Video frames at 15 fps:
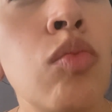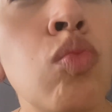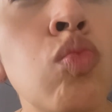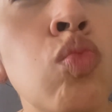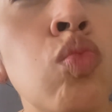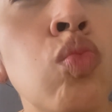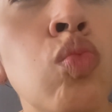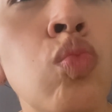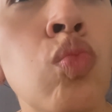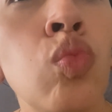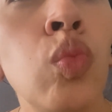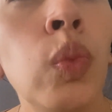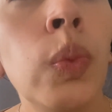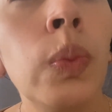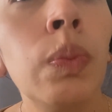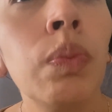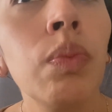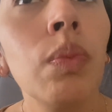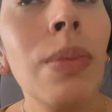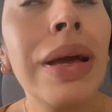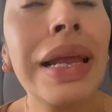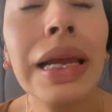Mm,
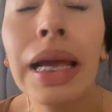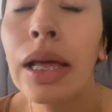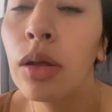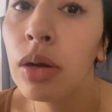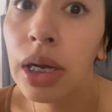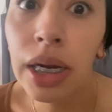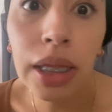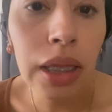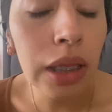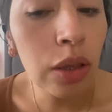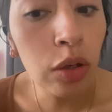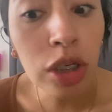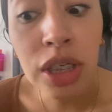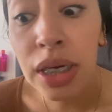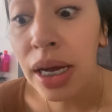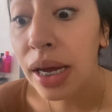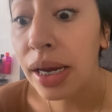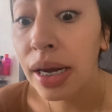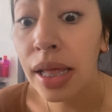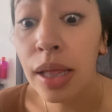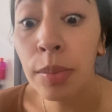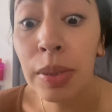Mercado Crédito ya
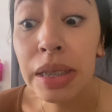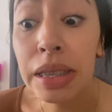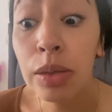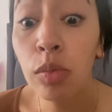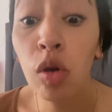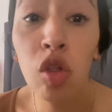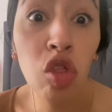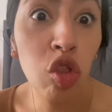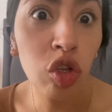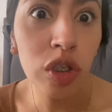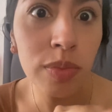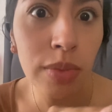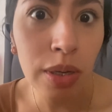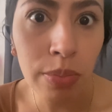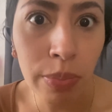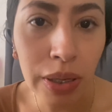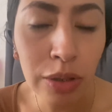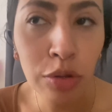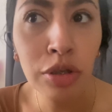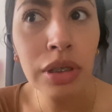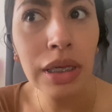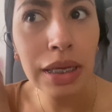nada más debo dos mil
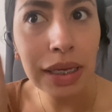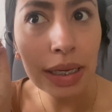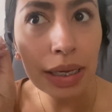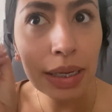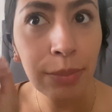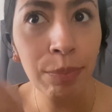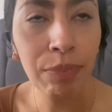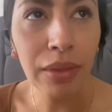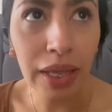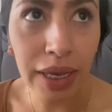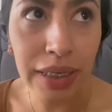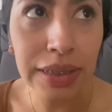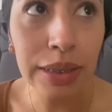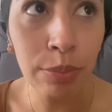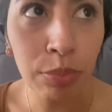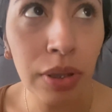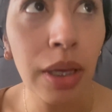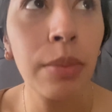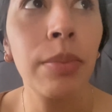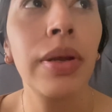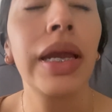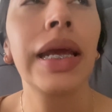pesos y en
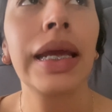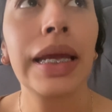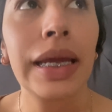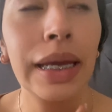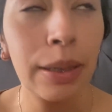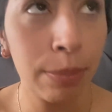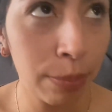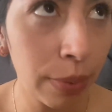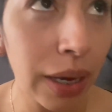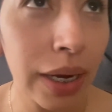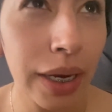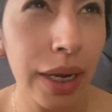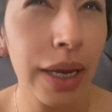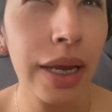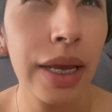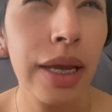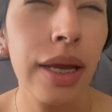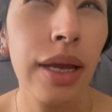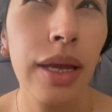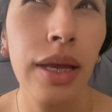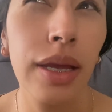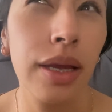septiembre que pague
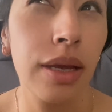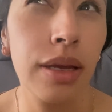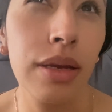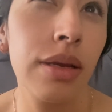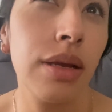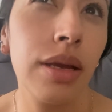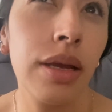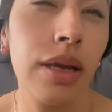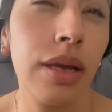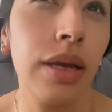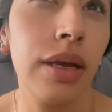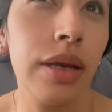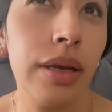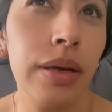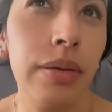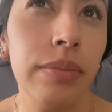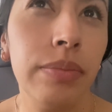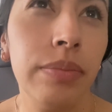eh,